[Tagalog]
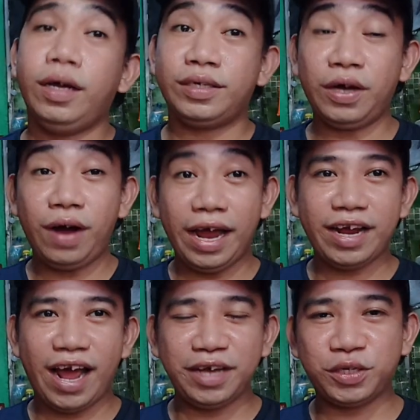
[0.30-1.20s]
So, hi
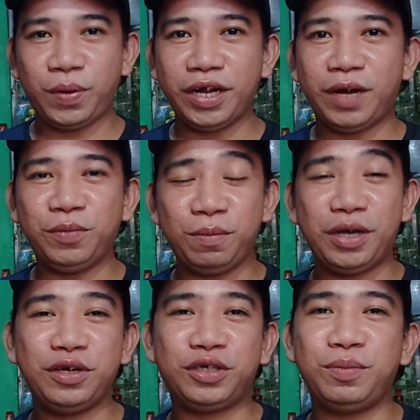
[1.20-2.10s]
guys! Welcome to
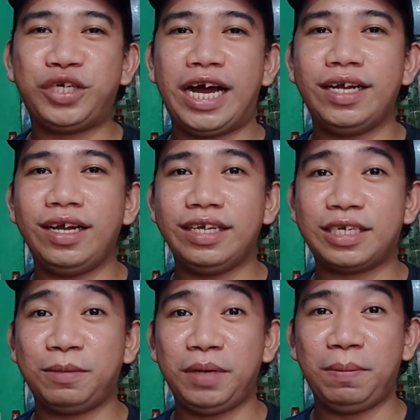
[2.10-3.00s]
my YouTube channel.
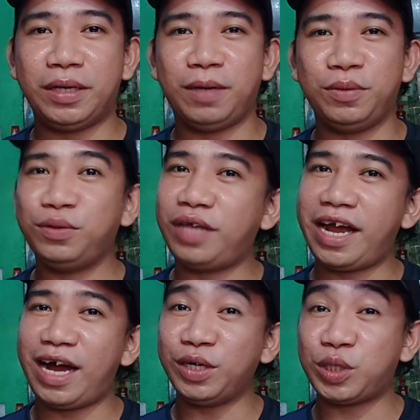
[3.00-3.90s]
It's me, Madam
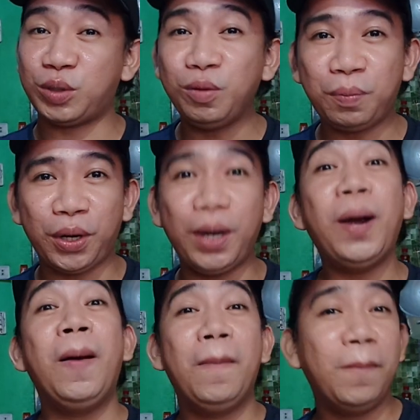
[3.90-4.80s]
Duday, ang super
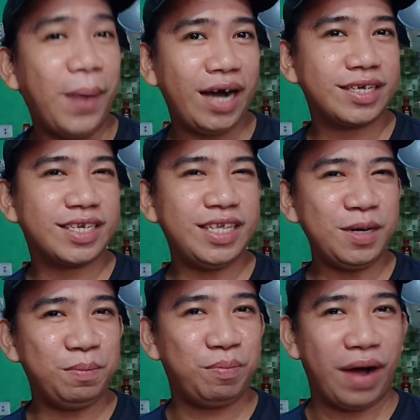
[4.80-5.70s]
box
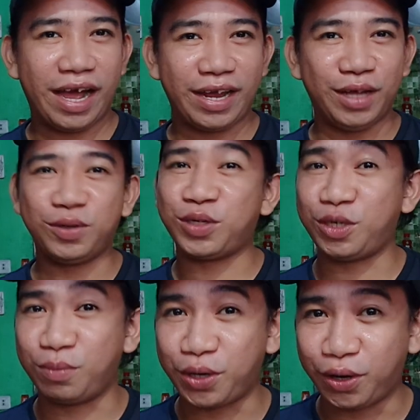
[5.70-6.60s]
ng bayan.
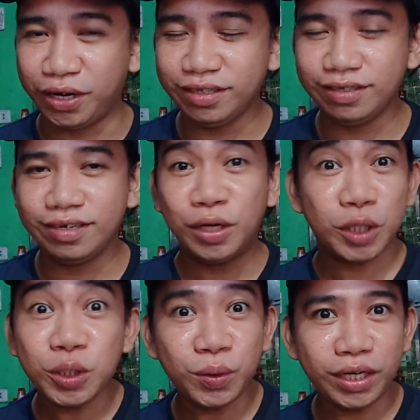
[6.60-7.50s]
Gusto mo yon?
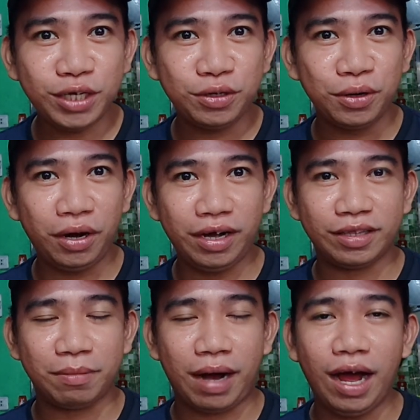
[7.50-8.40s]
Gusto ko rin
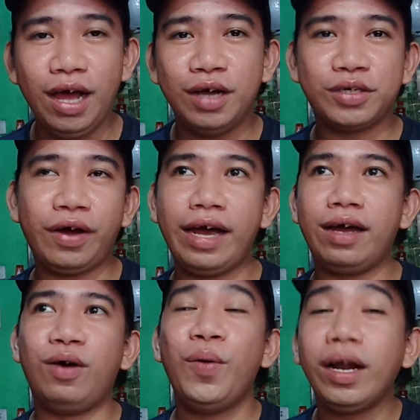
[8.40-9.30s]
yun, di ba? So,
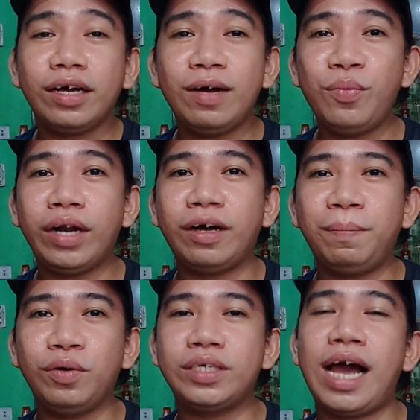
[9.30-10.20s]
welcome, welcome
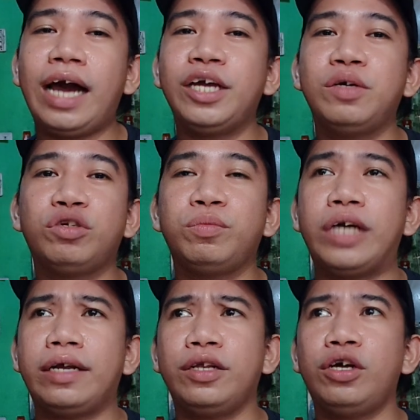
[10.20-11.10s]
po sa aking YouTube
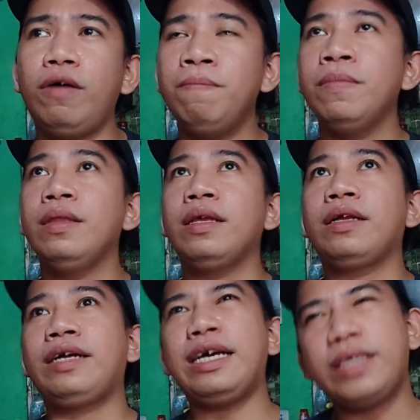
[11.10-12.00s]
channel, no?
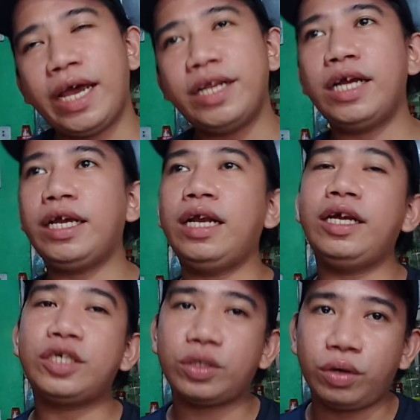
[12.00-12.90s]
Kasi,
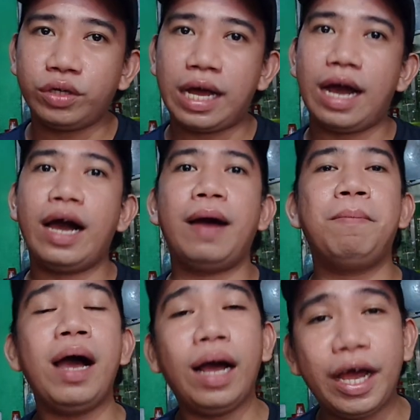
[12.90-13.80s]
na-realize ko na
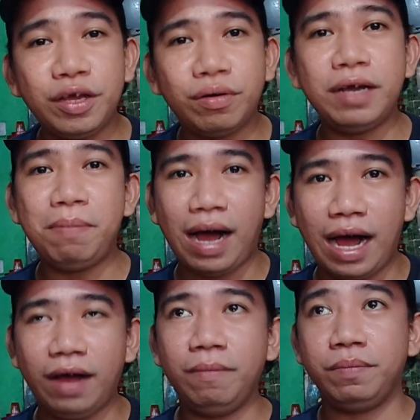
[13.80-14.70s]
baka yung iba,